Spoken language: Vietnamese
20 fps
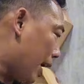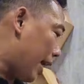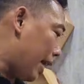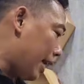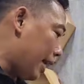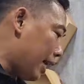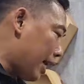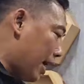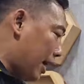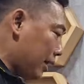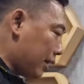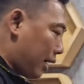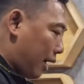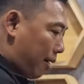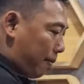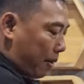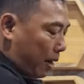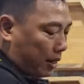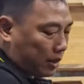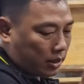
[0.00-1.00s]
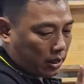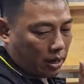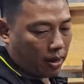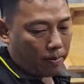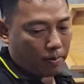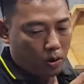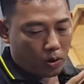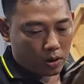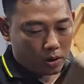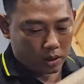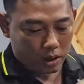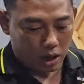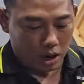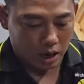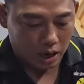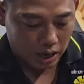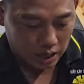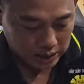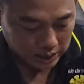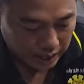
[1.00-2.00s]
đây là anh chị mình à, muốn
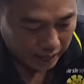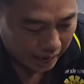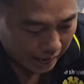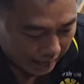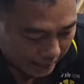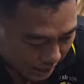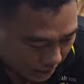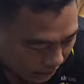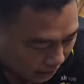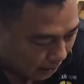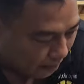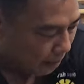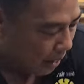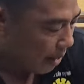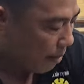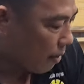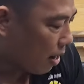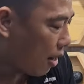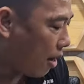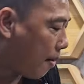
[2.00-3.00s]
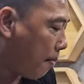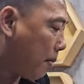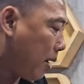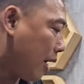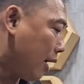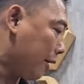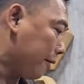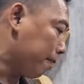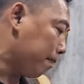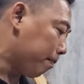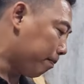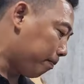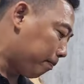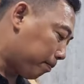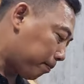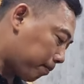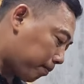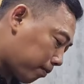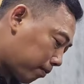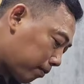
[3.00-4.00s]
à, xài những cái máy bơm mà
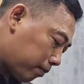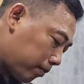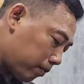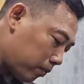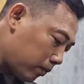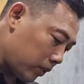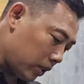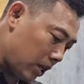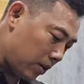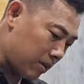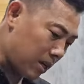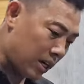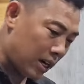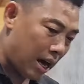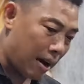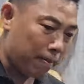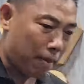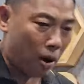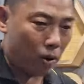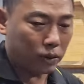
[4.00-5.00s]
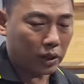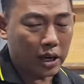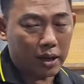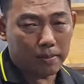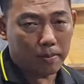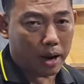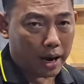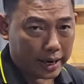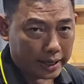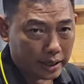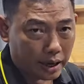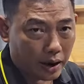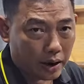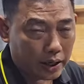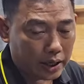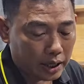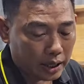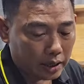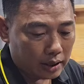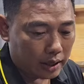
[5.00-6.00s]
giống như là một thiết bị
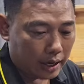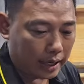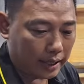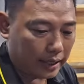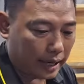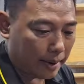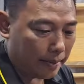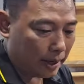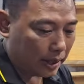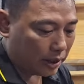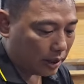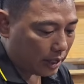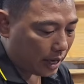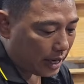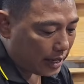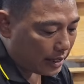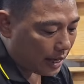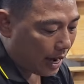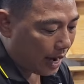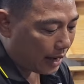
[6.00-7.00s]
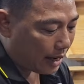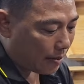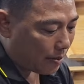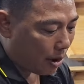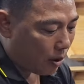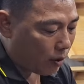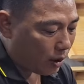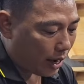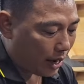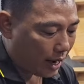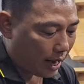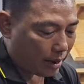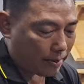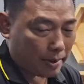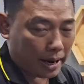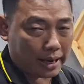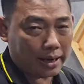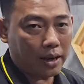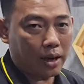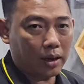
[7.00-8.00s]
thôi thì anh chị mình có thể xài cái mẫu này
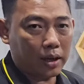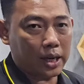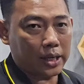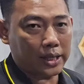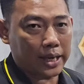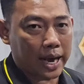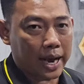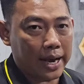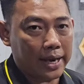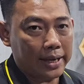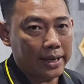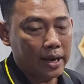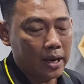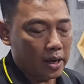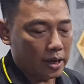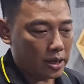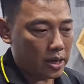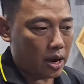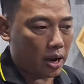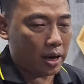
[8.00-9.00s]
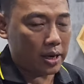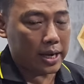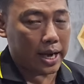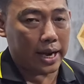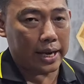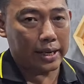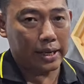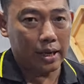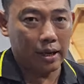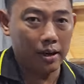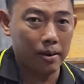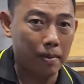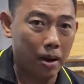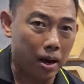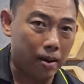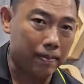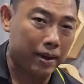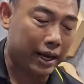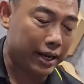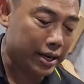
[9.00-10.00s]
đang bán rất là chạy do gì những cái
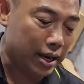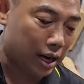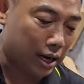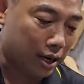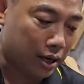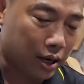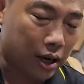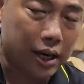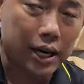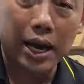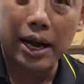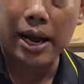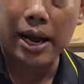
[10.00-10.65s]
bơm này giờ nó nói